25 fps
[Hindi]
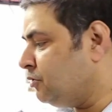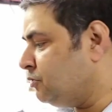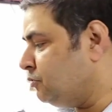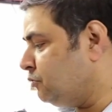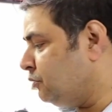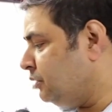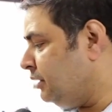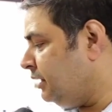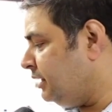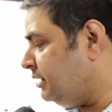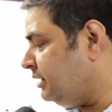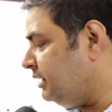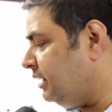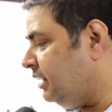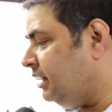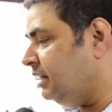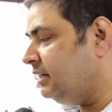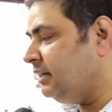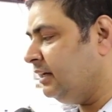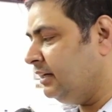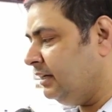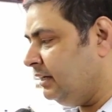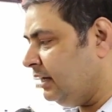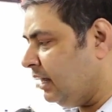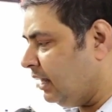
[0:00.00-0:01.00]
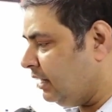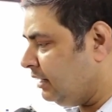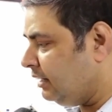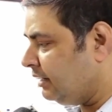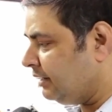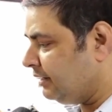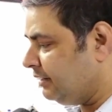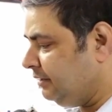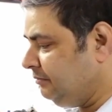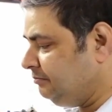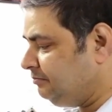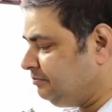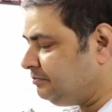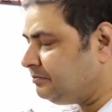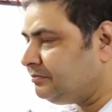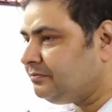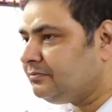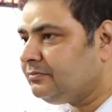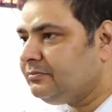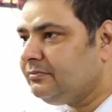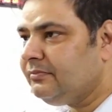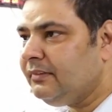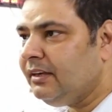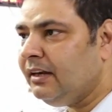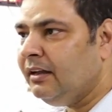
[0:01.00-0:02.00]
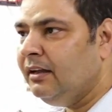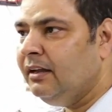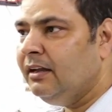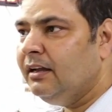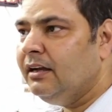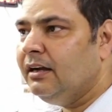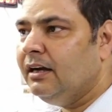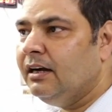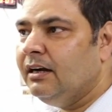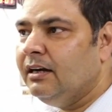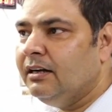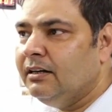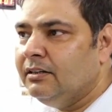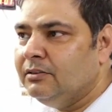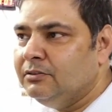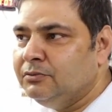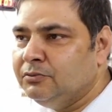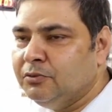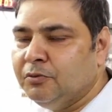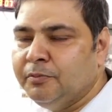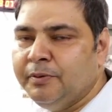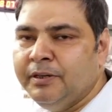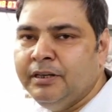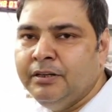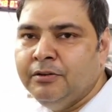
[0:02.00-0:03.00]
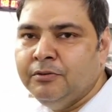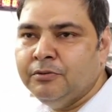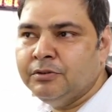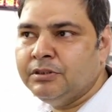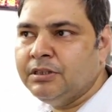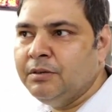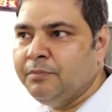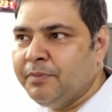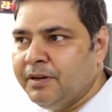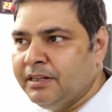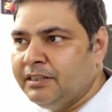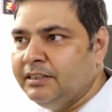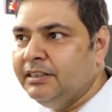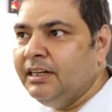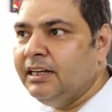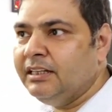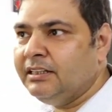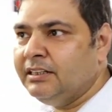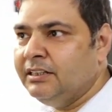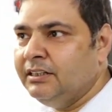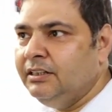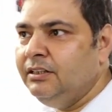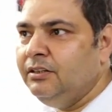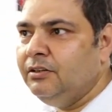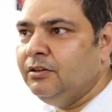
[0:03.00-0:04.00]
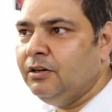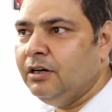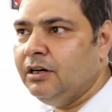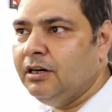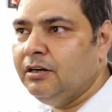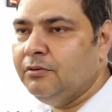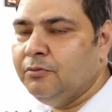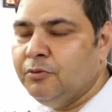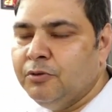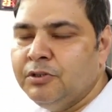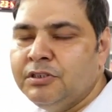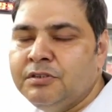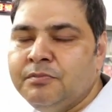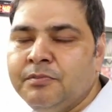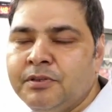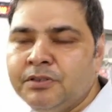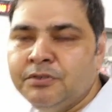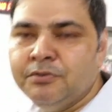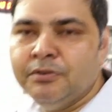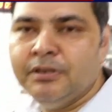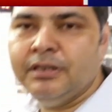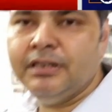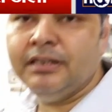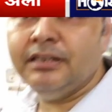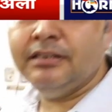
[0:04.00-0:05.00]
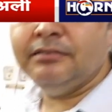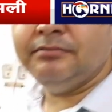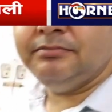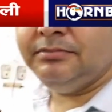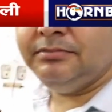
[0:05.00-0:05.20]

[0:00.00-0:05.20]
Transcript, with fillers: में मौजूद है ये अलहिलाल है जो भी उसकी प्रतियाँ थीं वो इसमें जो है